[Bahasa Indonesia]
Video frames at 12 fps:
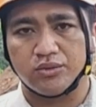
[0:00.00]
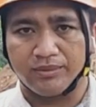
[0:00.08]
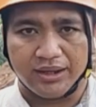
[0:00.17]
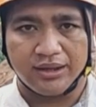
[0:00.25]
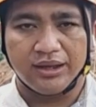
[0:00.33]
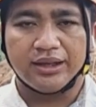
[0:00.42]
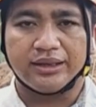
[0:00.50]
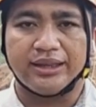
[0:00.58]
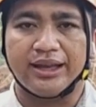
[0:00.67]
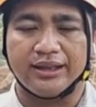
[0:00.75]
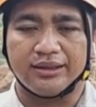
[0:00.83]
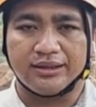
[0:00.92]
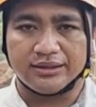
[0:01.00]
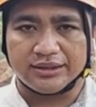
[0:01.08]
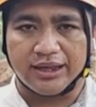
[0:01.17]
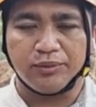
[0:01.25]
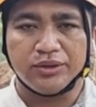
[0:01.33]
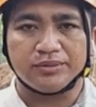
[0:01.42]
rumah dan
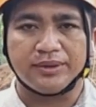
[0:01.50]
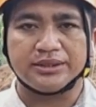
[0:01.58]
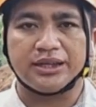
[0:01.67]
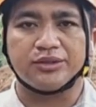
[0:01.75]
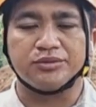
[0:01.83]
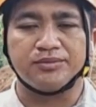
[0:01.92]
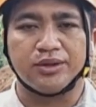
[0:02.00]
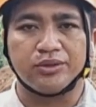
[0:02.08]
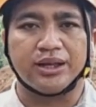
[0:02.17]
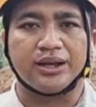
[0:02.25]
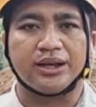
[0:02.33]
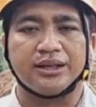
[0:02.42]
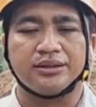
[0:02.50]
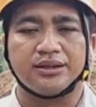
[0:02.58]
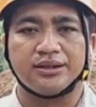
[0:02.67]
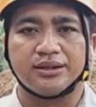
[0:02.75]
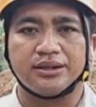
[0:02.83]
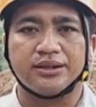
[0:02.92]
saya pun terpaksa harus
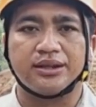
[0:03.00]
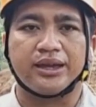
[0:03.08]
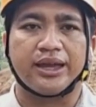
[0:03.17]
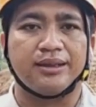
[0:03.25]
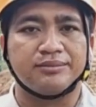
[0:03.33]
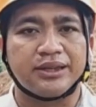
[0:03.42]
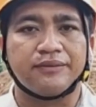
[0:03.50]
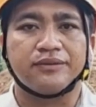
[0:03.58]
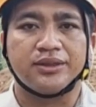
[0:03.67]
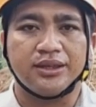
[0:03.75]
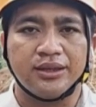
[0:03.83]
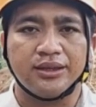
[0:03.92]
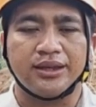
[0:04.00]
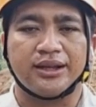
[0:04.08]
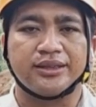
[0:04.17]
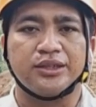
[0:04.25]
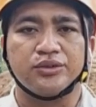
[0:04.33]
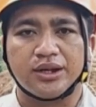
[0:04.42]
menggunakan uh, helm safety
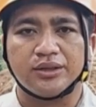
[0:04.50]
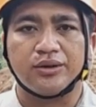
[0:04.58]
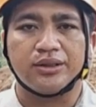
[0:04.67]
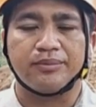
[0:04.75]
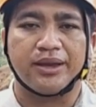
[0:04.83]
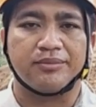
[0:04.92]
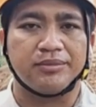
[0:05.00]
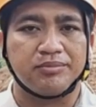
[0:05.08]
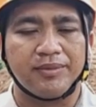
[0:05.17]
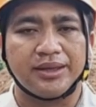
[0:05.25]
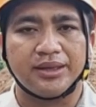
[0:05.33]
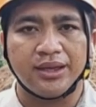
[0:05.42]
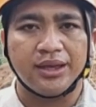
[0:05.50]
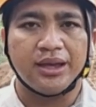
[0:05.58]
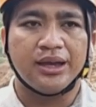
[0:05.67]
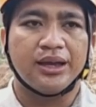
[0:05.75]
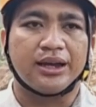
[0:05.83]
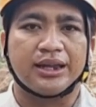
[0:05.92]
yang dianjurkan oleh pihak
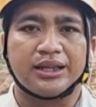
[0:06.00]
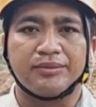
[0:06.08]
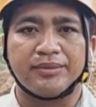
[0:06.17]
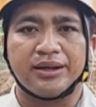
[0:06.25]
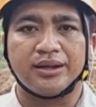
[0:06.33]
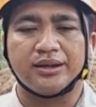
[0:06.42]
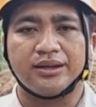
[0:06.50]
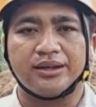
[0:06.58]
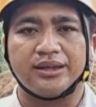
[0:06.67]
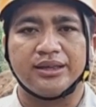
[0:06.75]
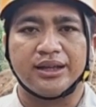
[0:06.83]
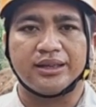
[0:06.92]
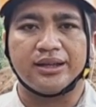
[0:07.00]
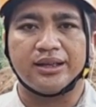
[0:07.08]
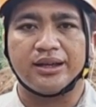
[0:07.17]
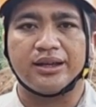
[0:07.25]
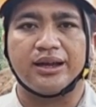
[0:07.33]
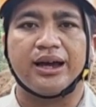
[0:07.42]
BPBD karena memang uh, ini
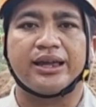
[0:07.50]
adalah